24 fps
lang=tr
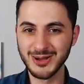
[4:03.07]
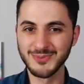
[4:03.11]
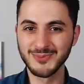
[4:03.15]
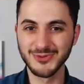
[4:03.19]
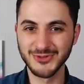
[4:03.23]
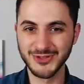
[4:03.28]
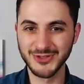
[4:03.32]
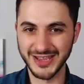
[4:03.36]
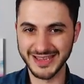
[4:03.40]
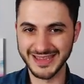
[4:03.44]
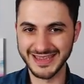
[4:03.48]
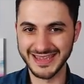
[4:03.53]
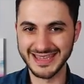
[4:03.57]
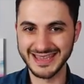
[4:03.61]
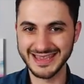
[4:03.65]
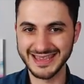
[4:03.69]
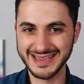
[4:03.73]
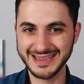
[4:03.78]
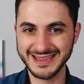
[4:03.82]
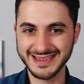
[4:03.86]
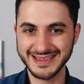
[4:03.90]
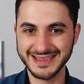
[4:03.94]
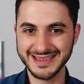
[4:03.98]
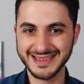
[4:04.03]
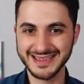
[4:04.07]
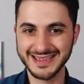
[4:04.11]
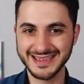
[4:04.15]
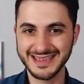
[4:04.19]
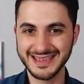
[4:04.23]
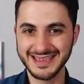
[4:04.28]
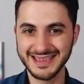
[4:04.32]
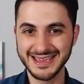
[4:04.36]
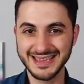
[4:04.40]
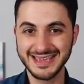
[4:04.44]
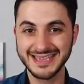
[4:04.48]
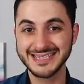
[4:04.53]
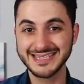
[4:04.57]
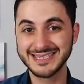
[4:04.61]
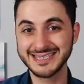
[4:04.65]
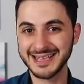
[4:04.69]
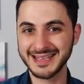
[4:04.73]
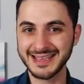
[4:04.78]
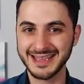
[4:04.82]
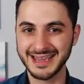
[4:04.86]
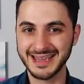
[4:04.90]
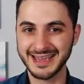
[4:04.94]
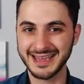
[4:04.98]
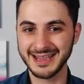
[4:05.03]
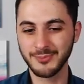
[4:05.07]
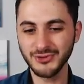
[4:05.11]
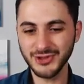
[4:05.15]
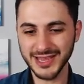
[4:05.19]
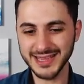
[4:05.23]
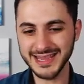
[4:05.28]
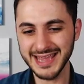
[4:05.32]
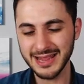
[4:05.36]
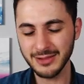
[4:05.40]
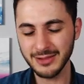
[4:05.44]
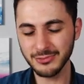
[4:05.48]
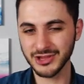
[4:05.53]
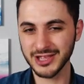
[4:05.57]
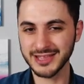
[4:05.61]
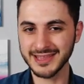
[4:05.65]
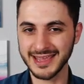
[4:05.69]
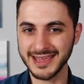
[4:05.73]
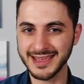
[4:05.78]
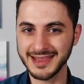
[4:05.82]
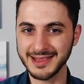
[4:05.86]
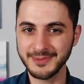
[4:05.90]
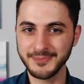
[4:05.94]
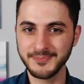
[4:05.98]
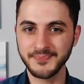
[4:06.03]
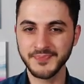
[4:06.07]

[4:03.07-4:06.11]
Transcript: bu da değil. İkisi de değil. Bu da değil, bu da değil.